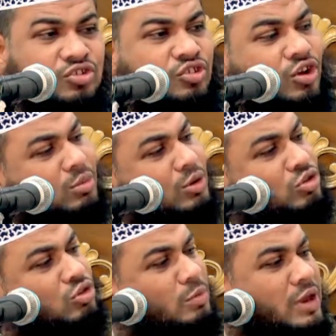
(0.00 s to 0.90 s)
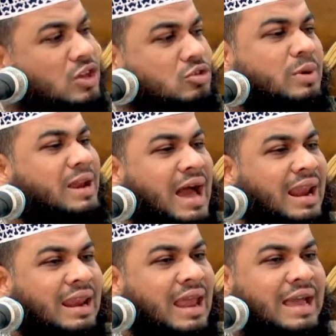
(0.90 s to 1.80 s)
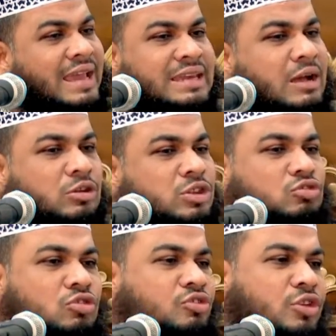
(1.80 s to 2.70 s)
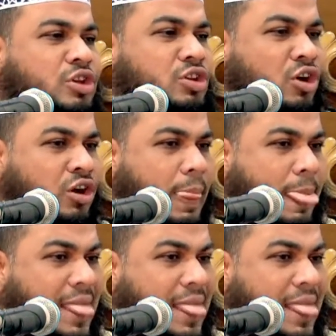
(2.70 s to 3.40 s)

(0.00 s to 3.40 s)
সর্বত্র বিরাজমান আল্লাহ এটা কথা সহি নয়